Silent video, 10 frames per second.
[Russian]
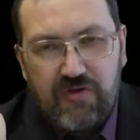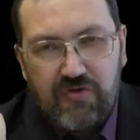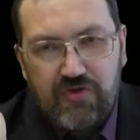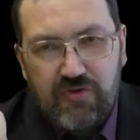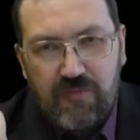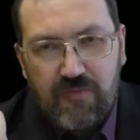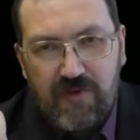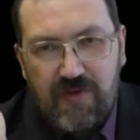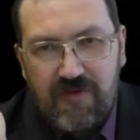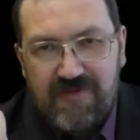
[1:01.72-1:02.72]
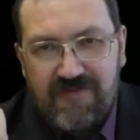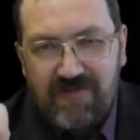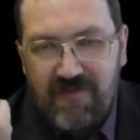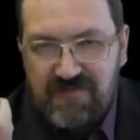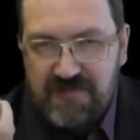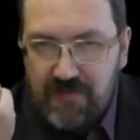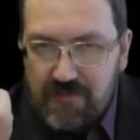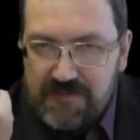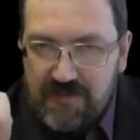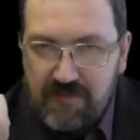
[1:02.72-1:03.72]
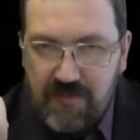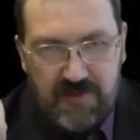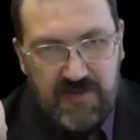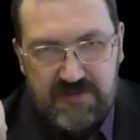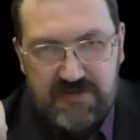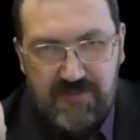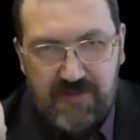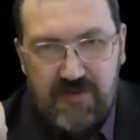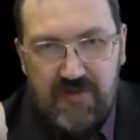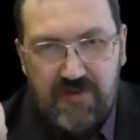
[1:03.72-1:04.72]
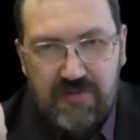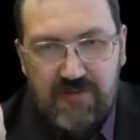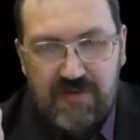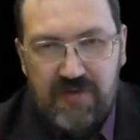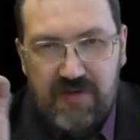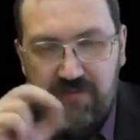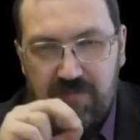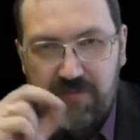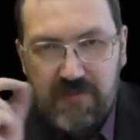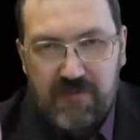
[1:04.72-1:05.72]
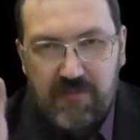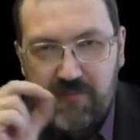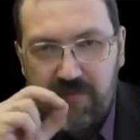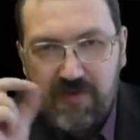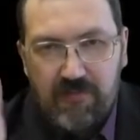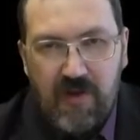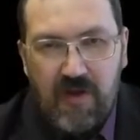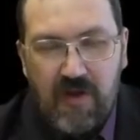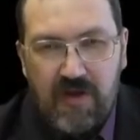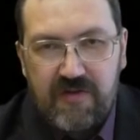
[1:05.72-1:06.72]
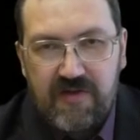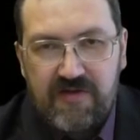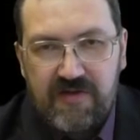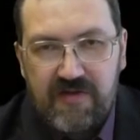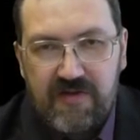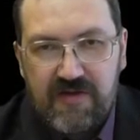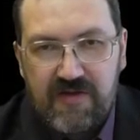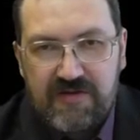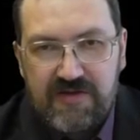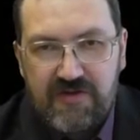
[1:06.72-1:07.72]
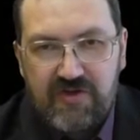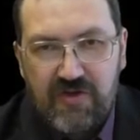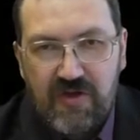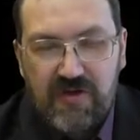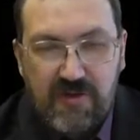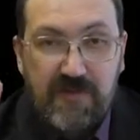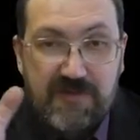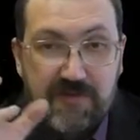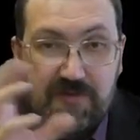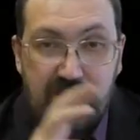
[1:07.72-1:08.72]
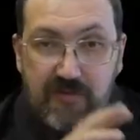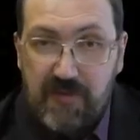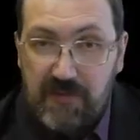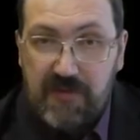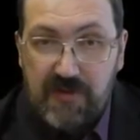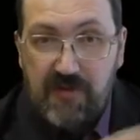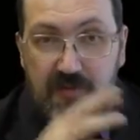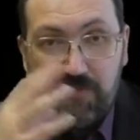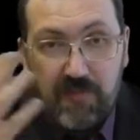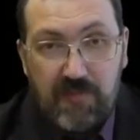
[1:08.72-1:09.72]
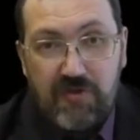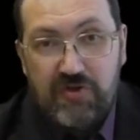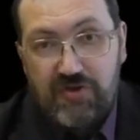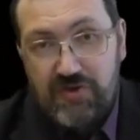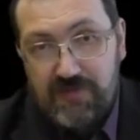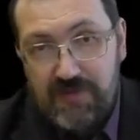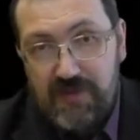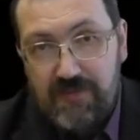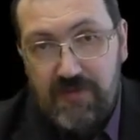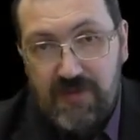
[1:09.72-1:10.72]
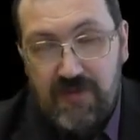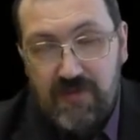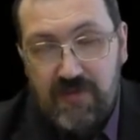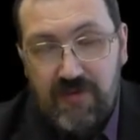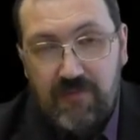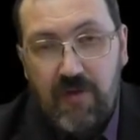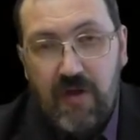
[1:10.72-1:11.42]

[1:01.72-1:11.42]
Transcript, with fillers: то чтобы во всем совпадает с определенным артиклем, мы потом увидим некоторые различия, хотя по смыслу он к определенному ближе, чем к неопределенному.